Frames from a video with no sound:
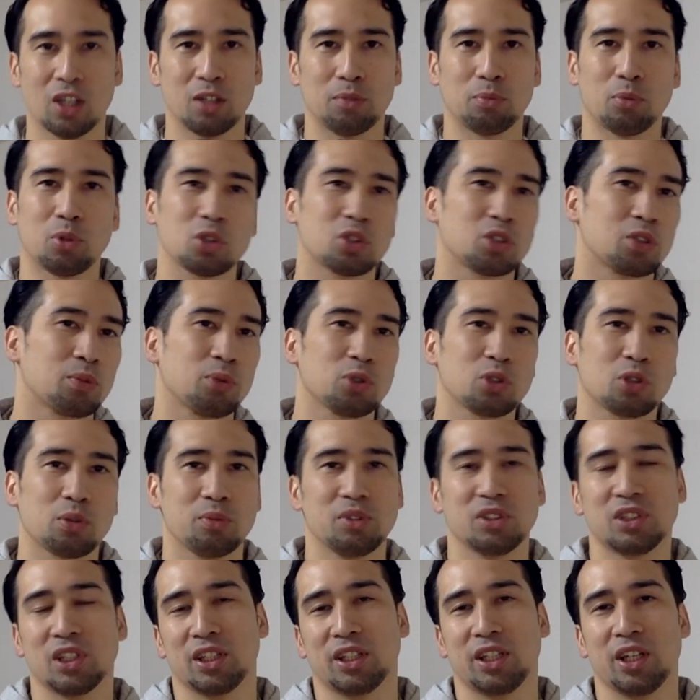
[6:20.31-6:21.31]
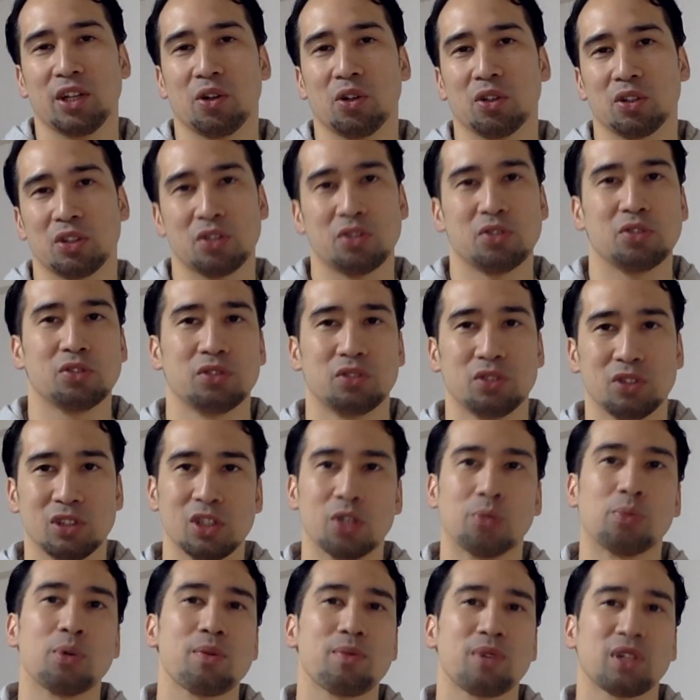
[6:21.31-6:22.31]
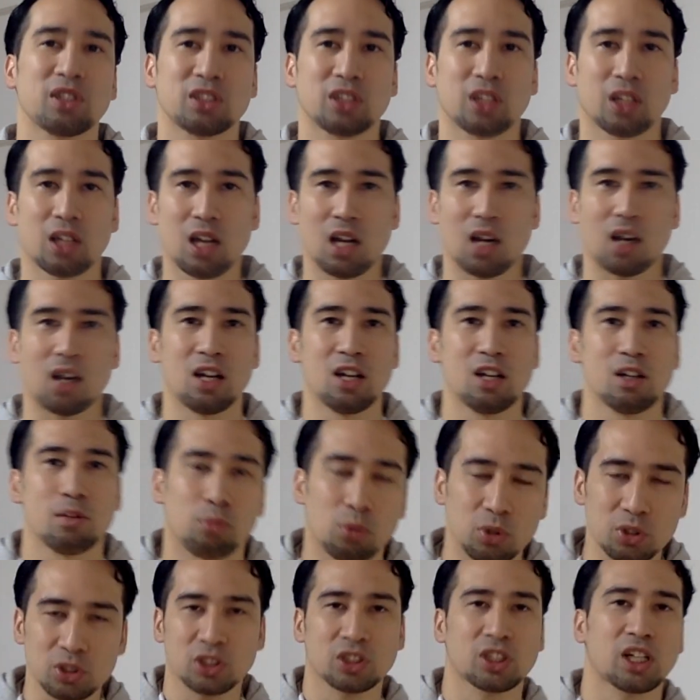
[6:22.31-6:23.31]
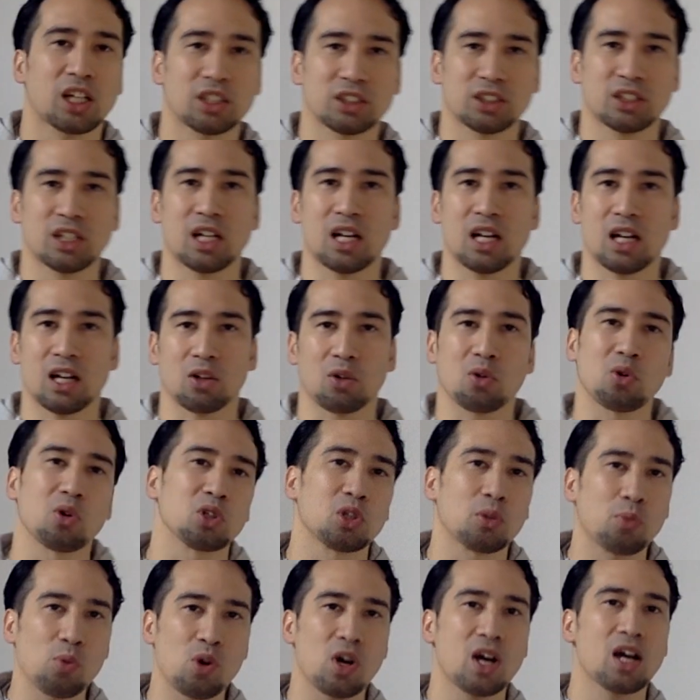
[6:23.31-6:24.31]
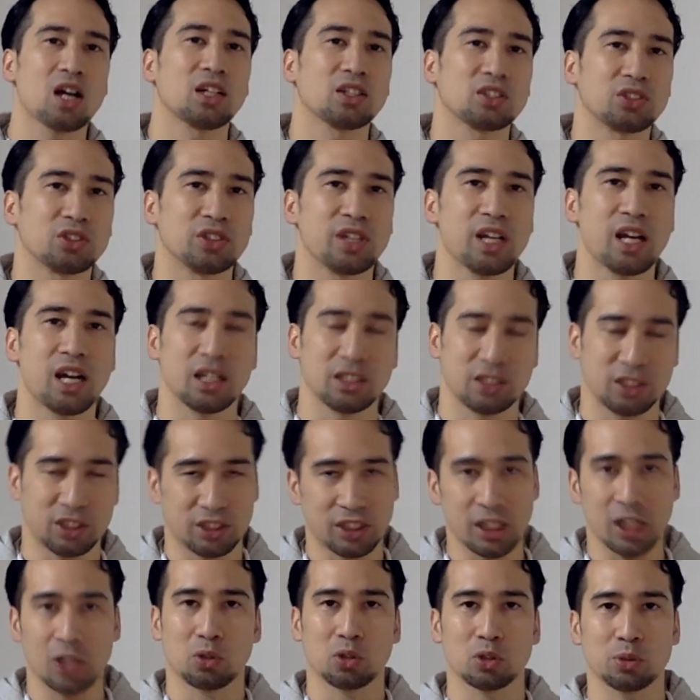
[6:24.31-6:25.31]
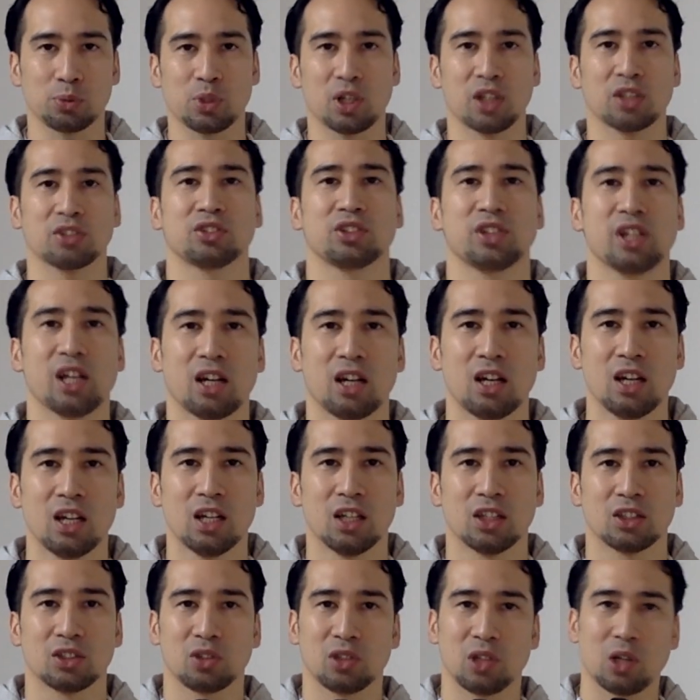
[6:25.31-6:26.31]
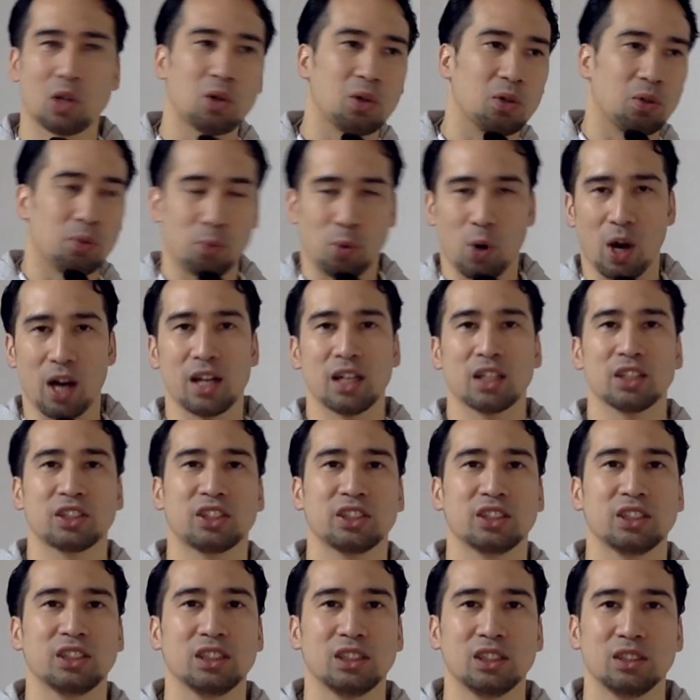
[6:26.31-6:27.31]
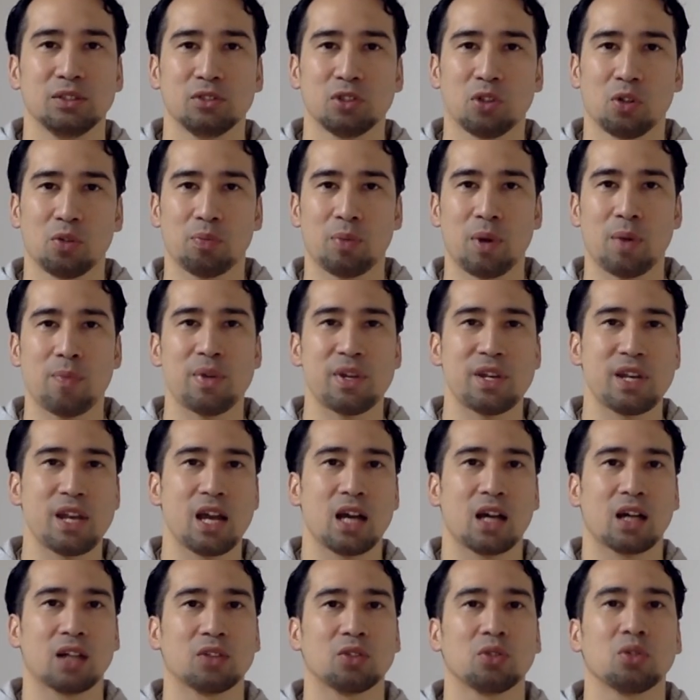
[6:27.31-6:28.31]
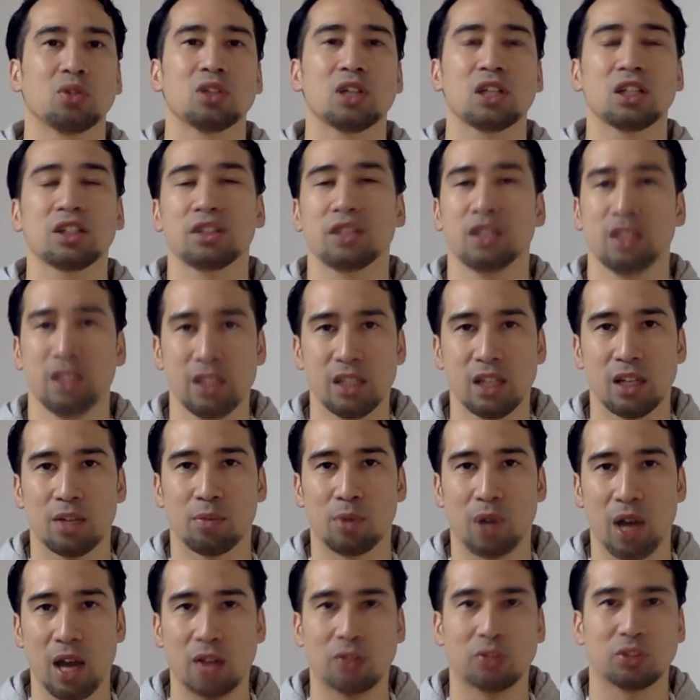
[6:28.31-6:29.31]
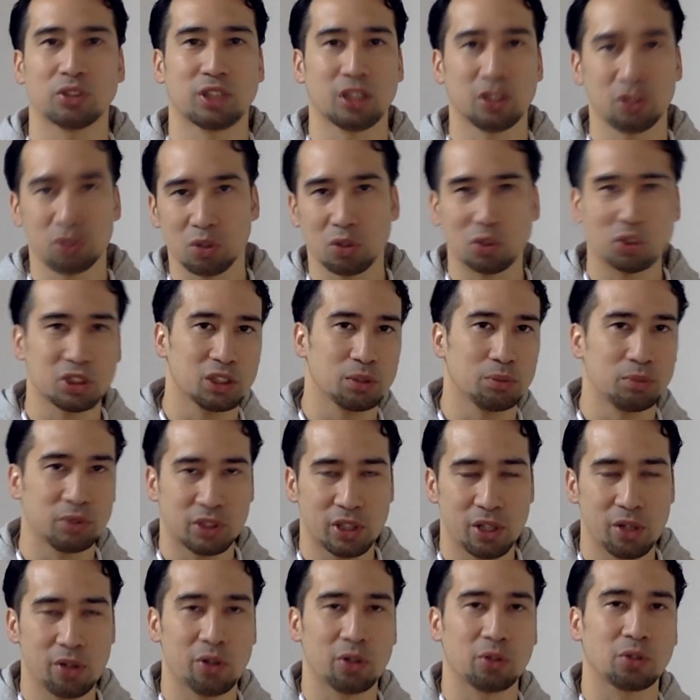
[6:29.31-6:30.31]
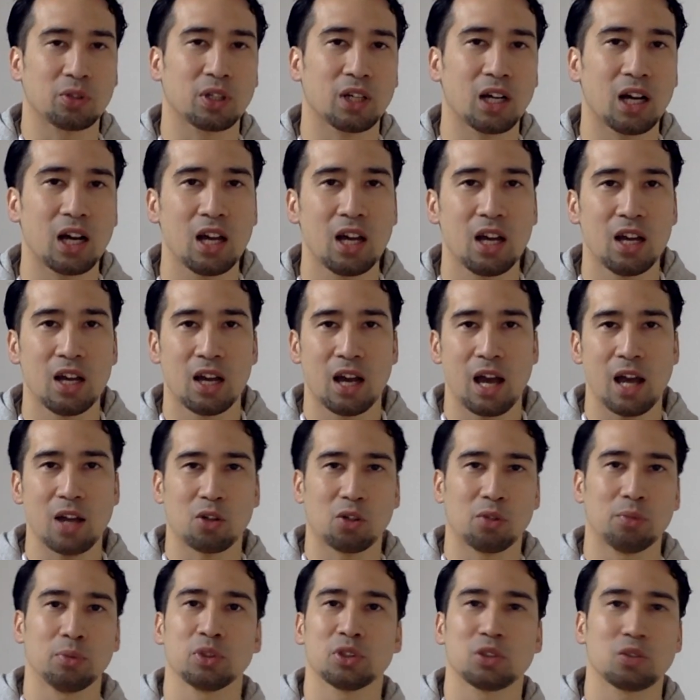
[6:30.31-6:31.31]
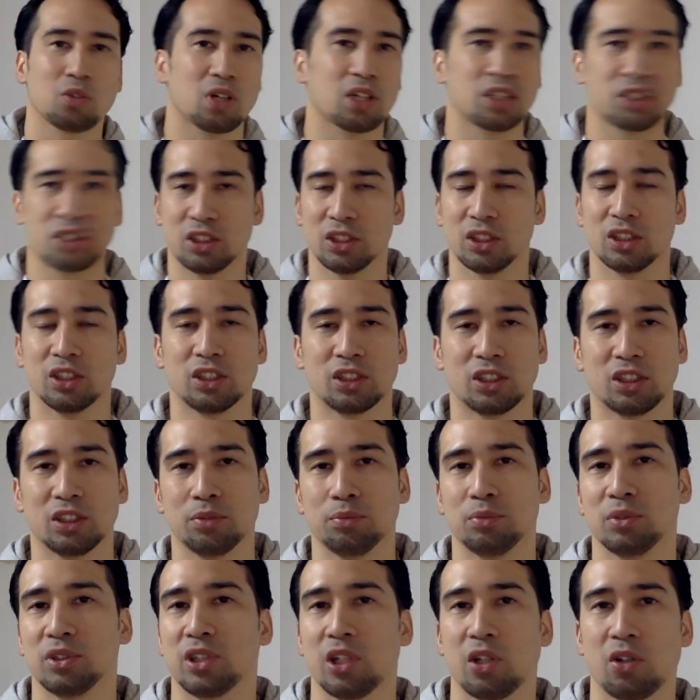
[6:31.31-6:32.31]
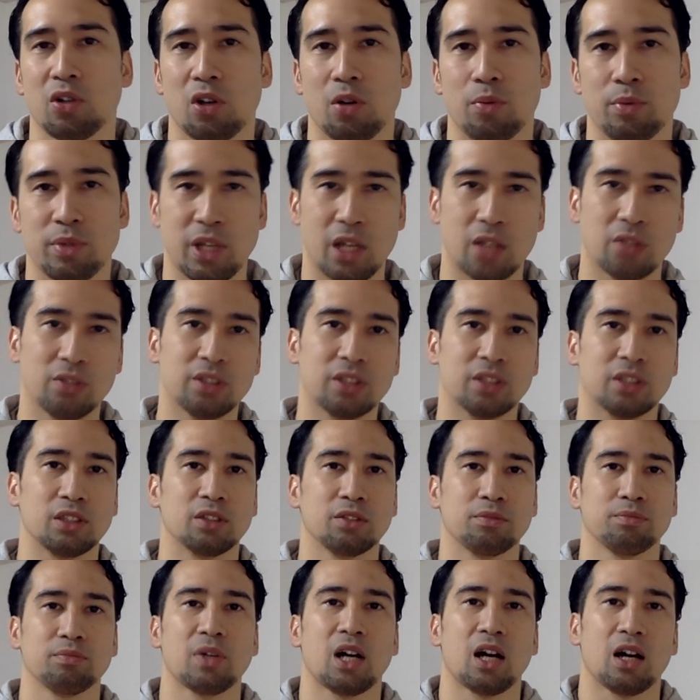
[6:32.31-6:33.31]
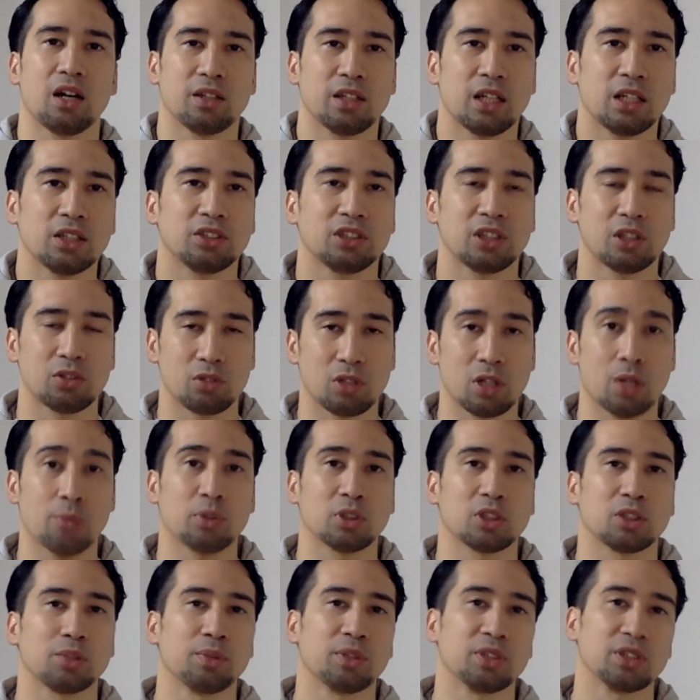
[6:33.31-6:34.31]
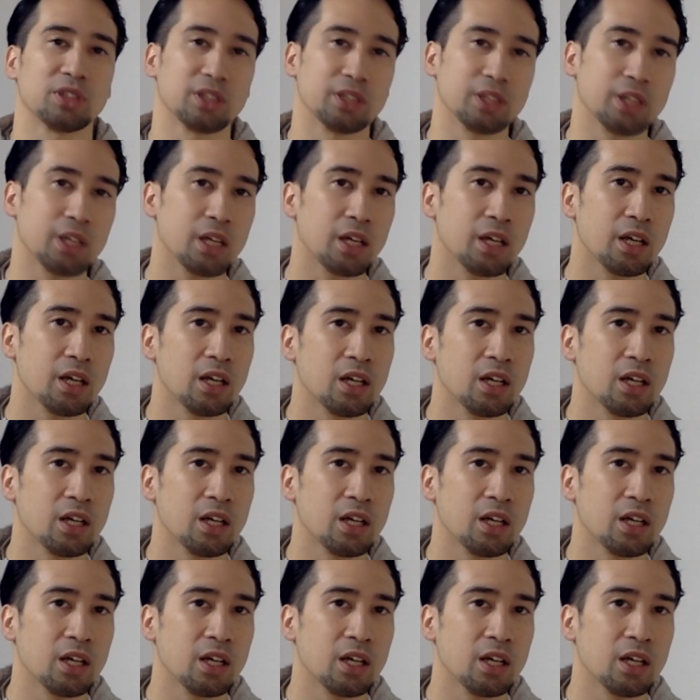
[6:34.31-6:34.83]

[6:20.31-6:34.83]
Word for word: もっともっと見せてよというふうに思いましたが、もしかしたら子供からすりゃ、ちっちゃな子供からすりゃ、そのもう話の場面なんかどうだっていいや、早く戦闘シーン見せろよとか、早く面白おかしいシーン見せろよみたいなふうに、まあ、なっちゃうのかもしれませんね。